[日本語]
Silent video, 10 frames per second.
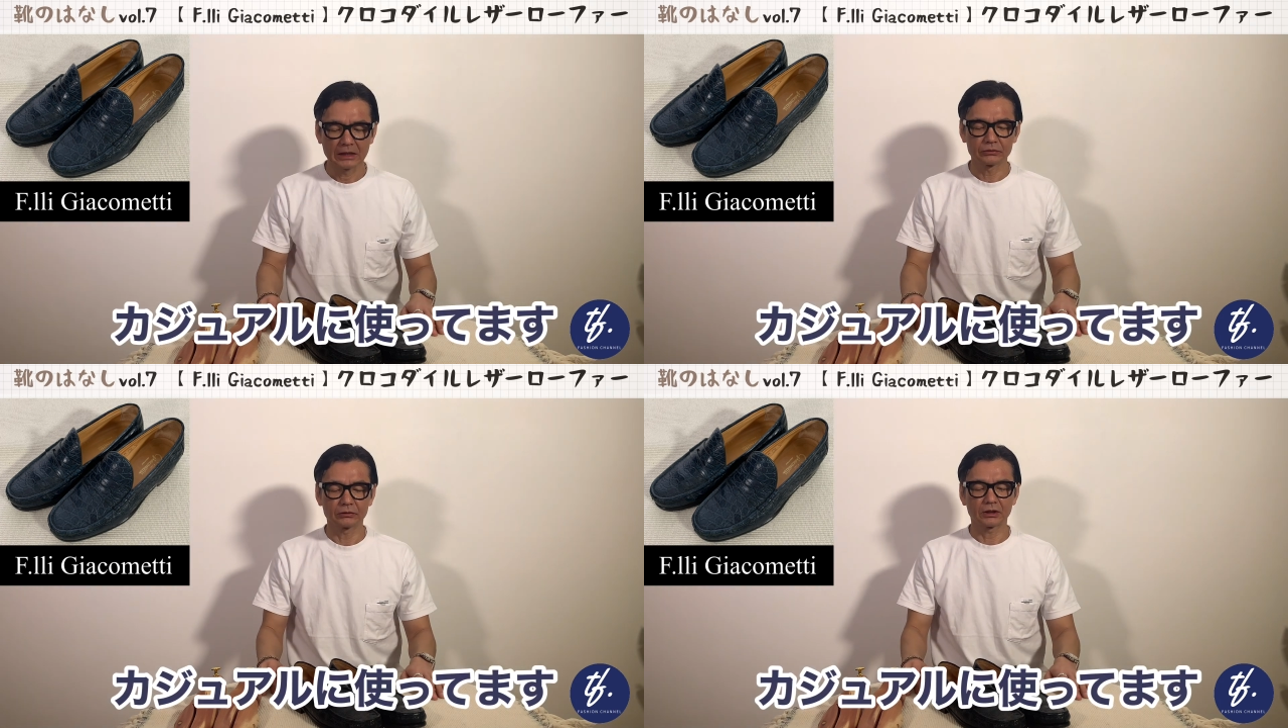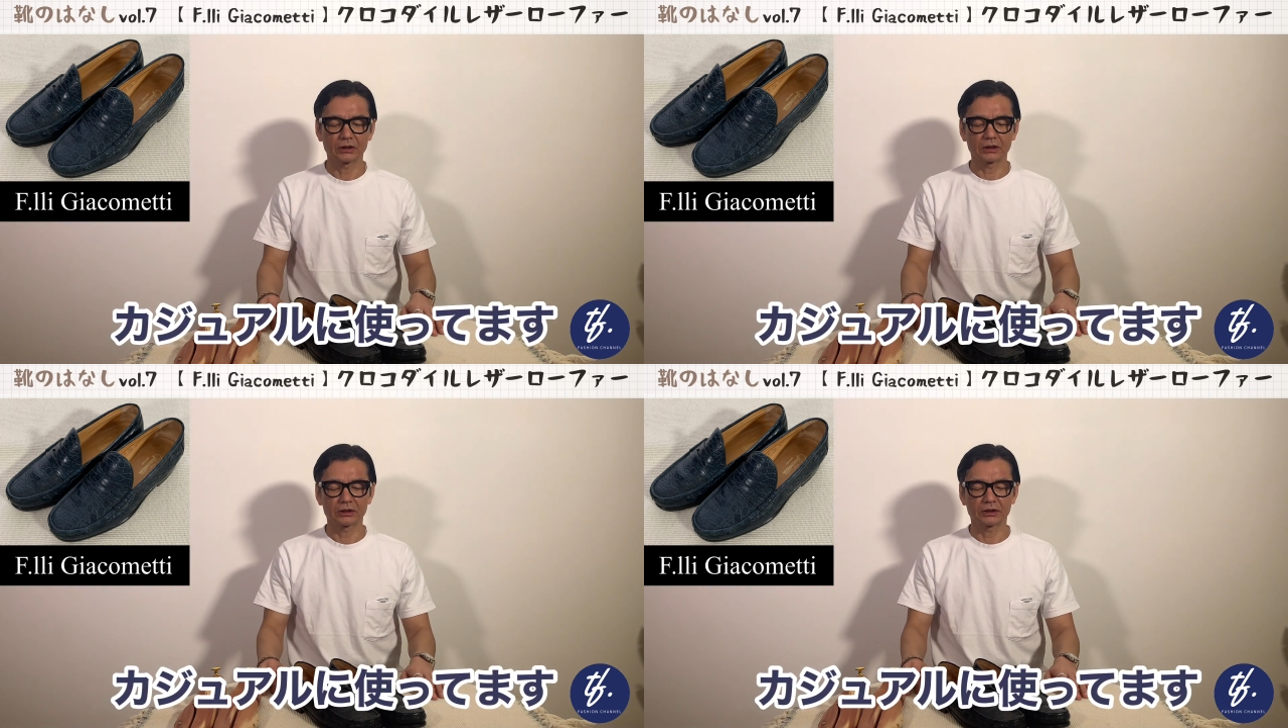そんな
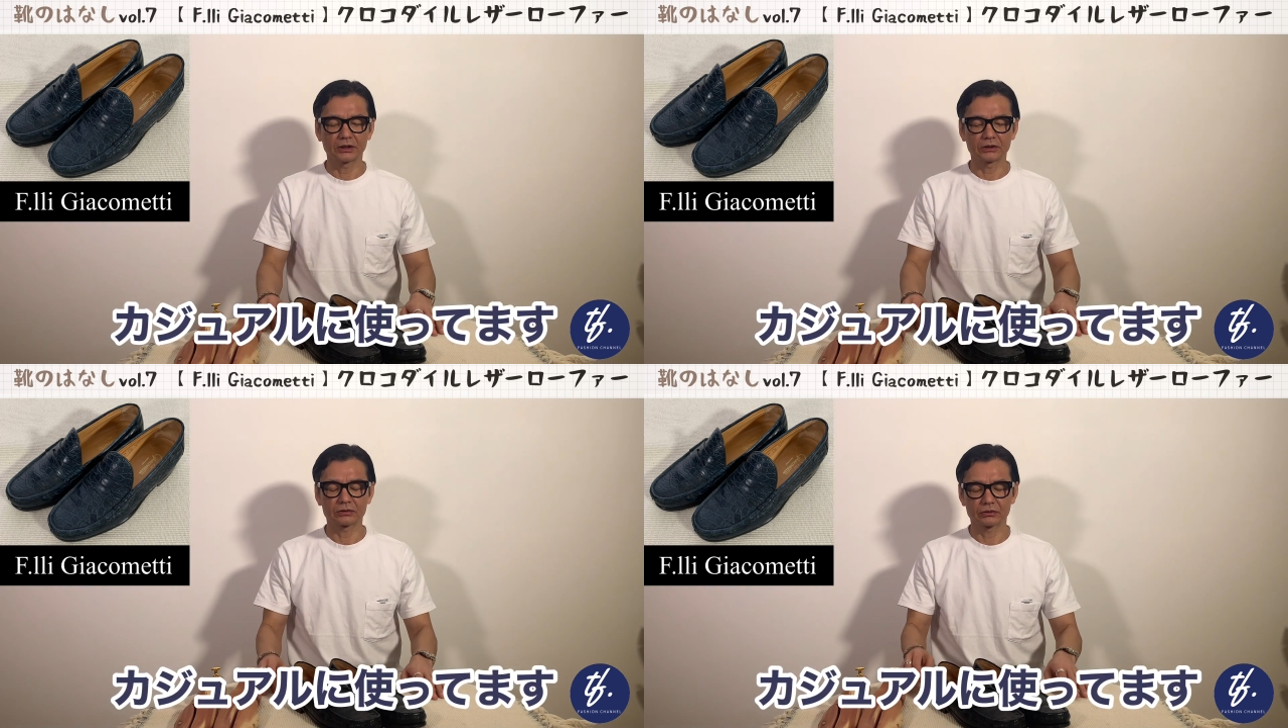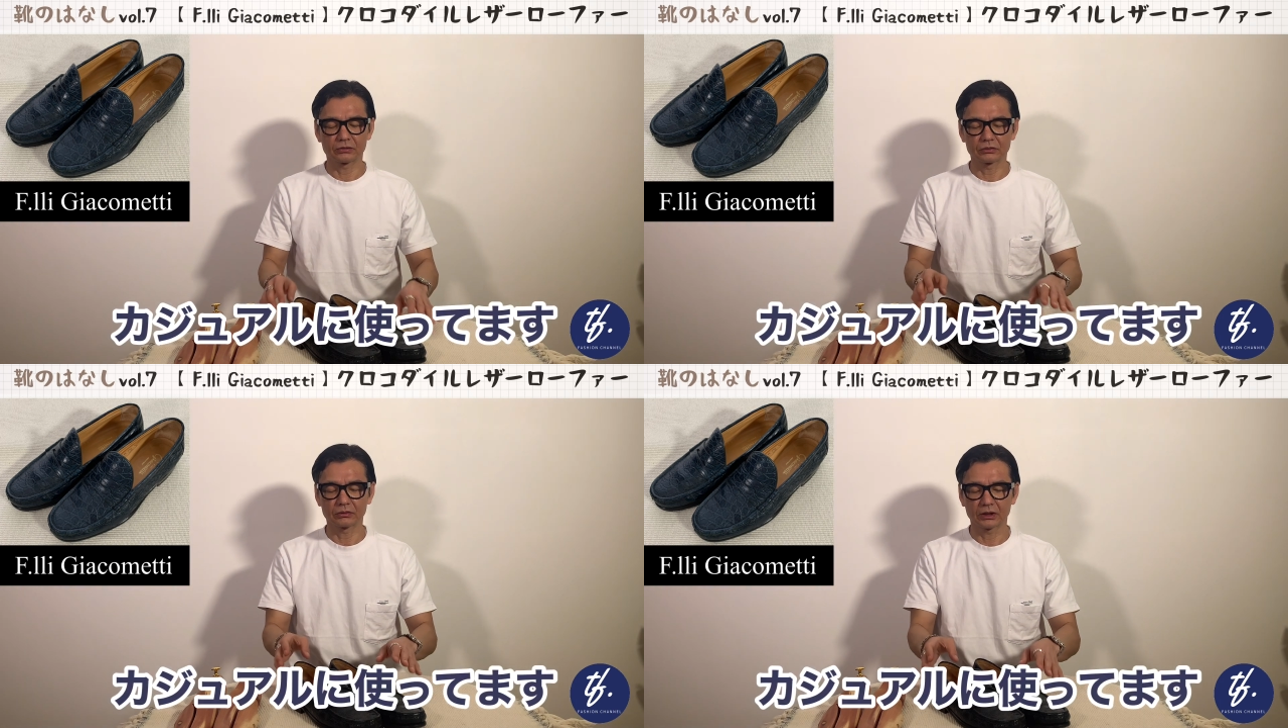に気にする
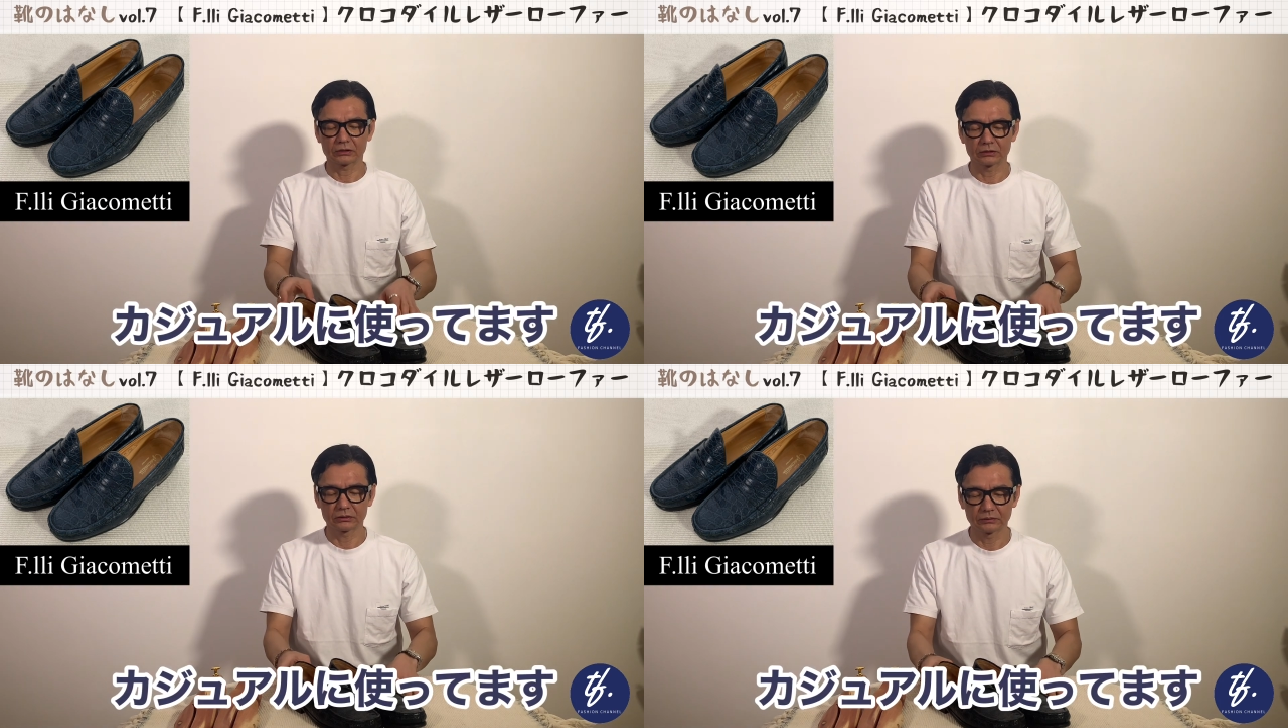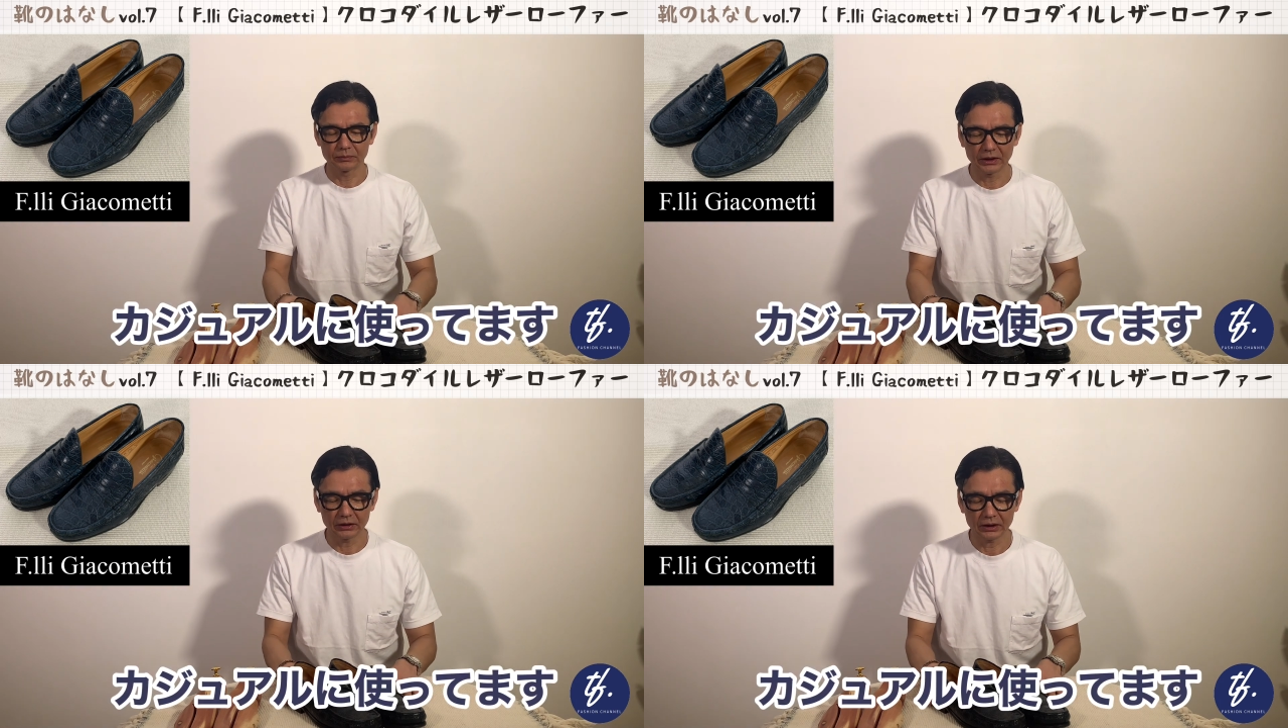ことなく
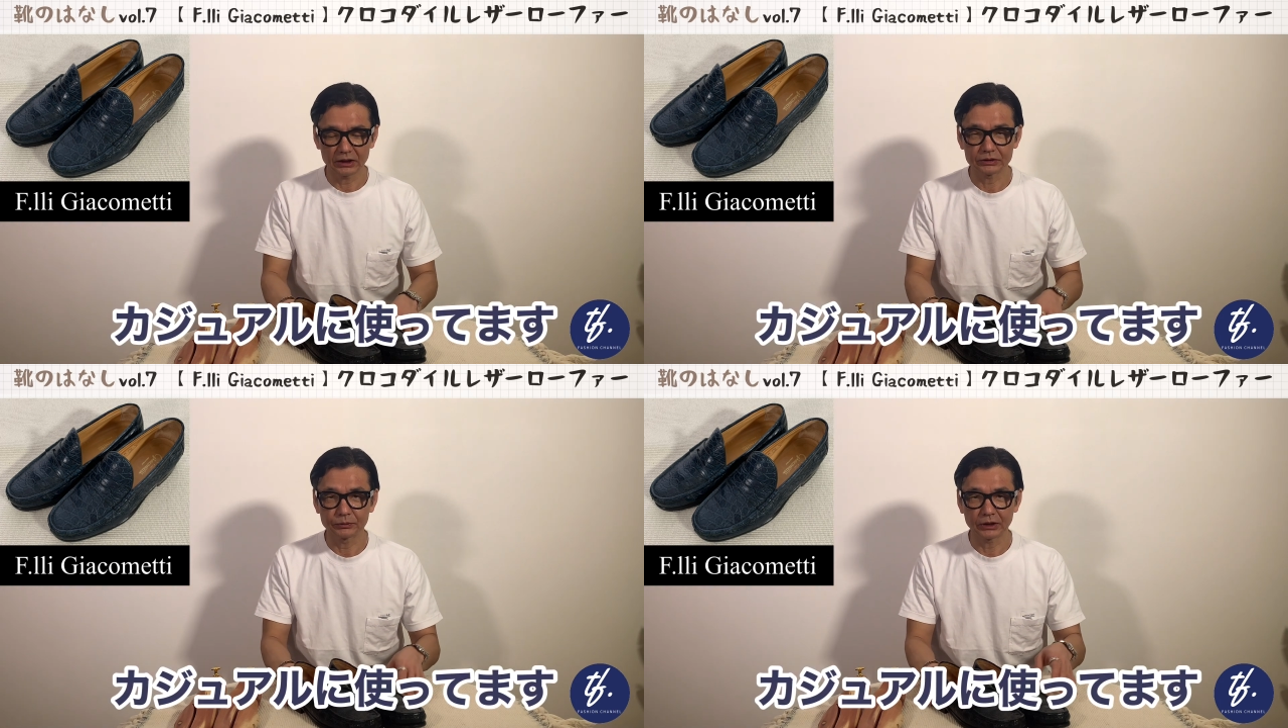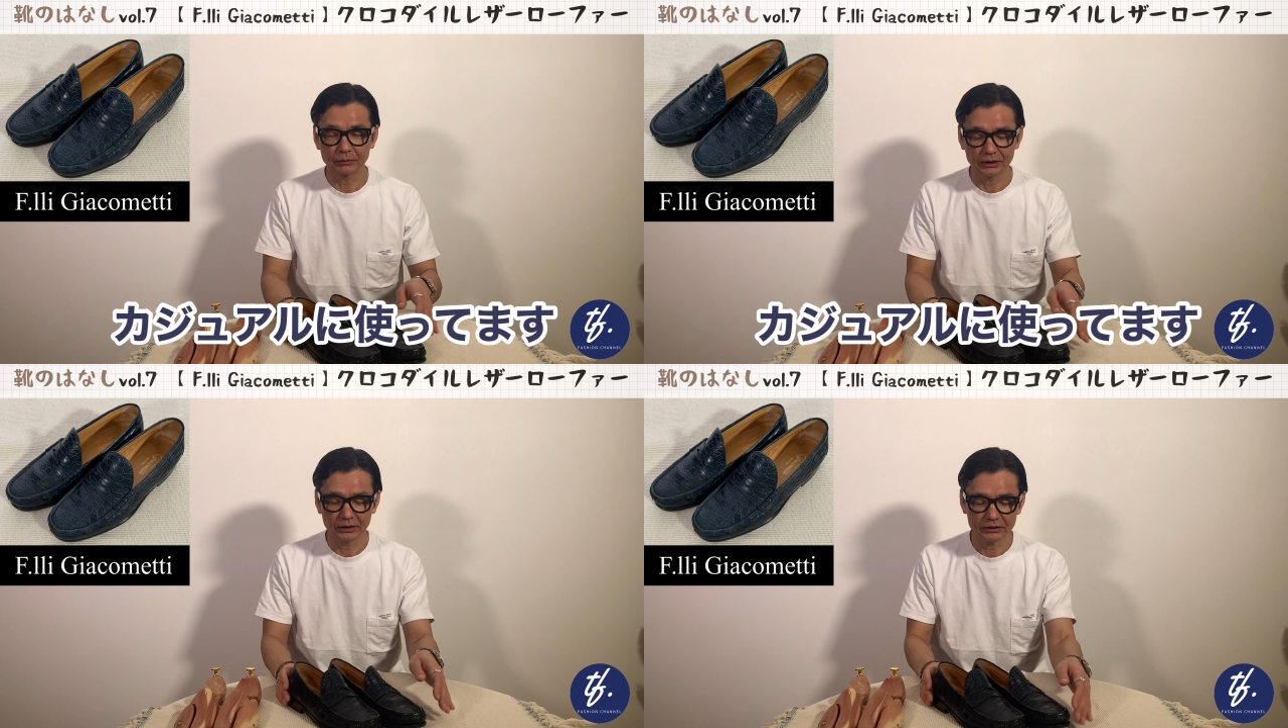メンテナンスもた
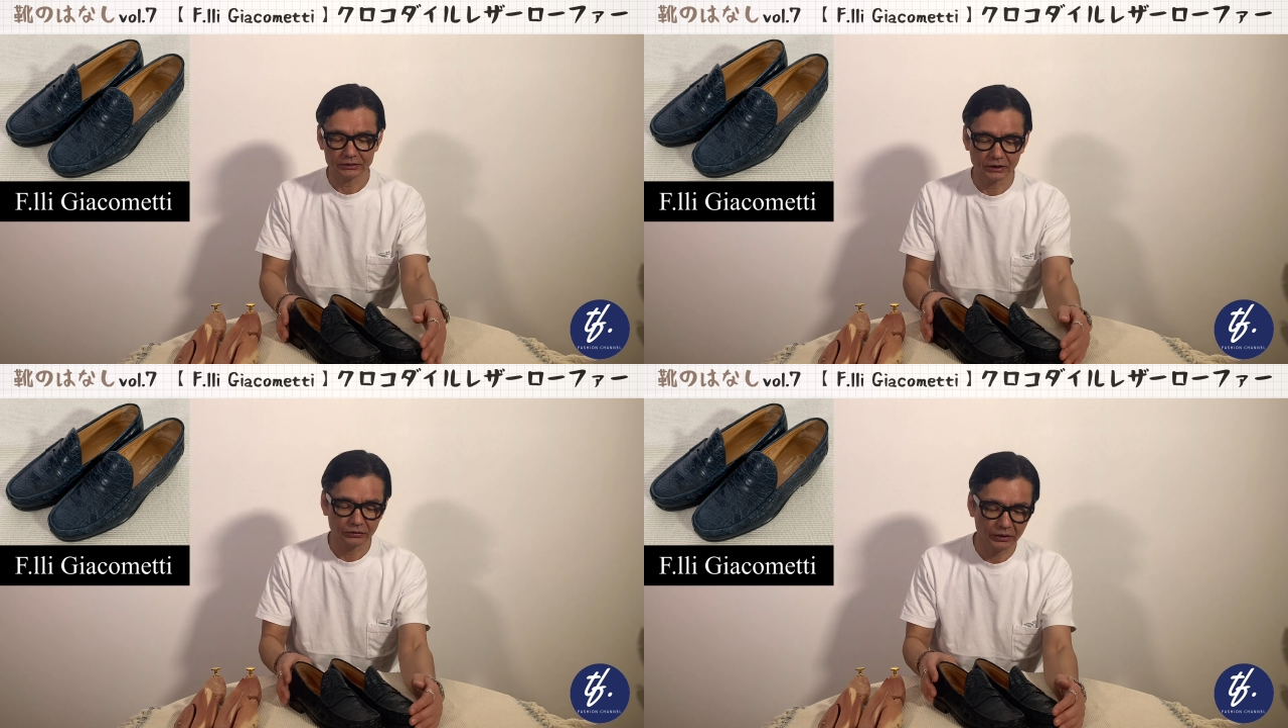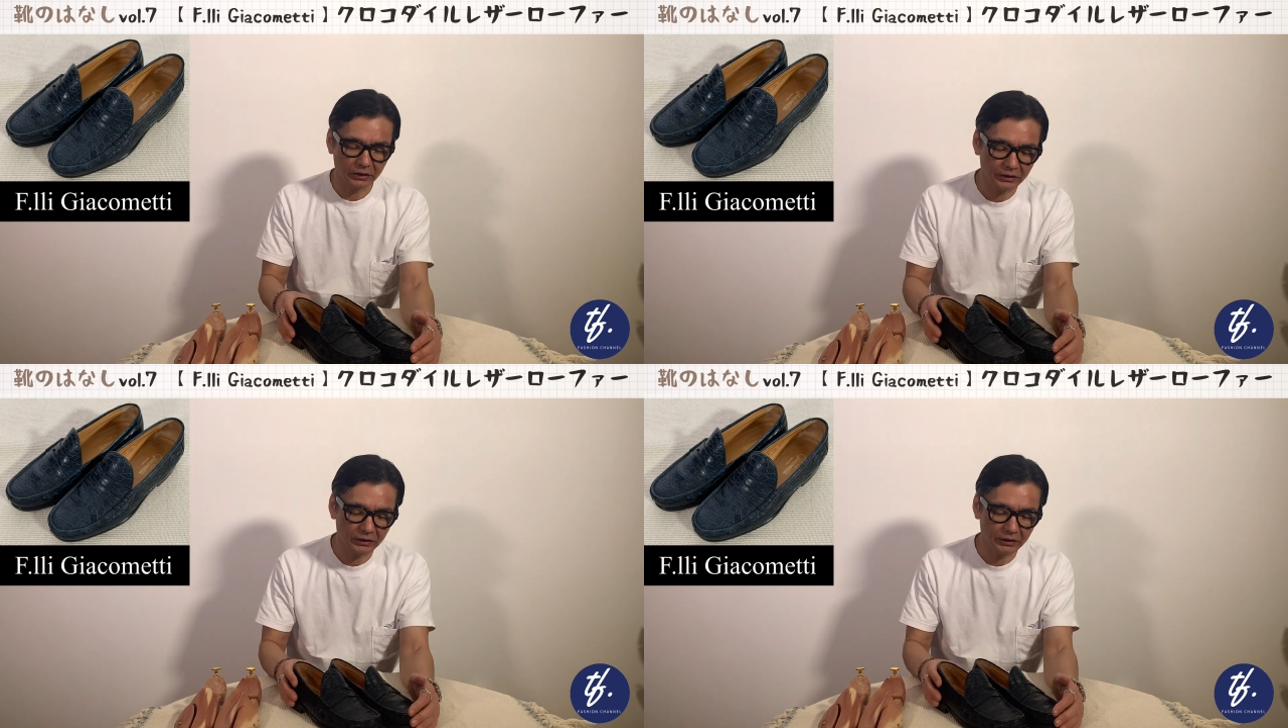まに出す程度で